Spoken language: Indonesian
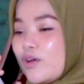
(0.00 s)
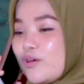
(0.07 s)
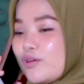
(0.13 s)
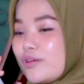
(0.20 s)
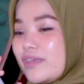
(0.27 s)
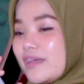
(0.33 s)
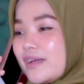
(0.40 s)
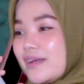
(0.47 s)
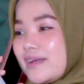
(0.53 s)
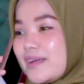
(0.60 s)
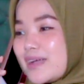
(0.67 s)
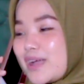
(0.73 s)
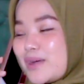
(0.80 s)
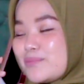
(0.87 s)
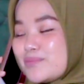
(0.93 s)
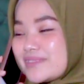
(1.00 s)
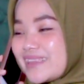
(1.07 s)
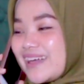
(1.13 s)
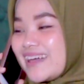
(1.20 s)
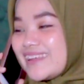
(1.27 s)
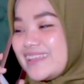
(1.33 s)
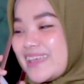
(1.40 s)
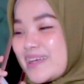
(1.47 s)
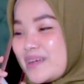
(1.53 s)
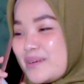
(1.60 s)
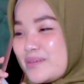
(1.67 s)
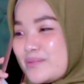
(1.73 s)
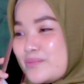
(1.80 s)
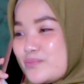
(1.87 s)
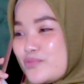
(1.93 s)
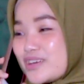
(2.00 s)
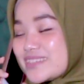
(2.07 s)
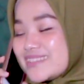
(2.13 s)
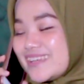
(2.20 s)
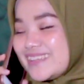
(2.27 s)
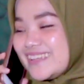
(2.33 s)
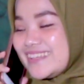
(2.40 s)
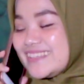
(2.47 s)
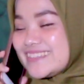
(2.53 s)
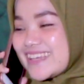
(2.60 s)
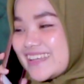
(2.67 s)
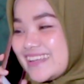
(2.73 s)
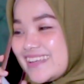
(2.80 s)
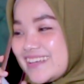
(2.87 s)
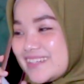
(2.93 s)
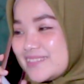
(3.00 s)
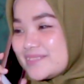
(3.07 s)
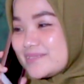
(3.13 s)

Oh ya, kamu tahan ya puasanya di sana.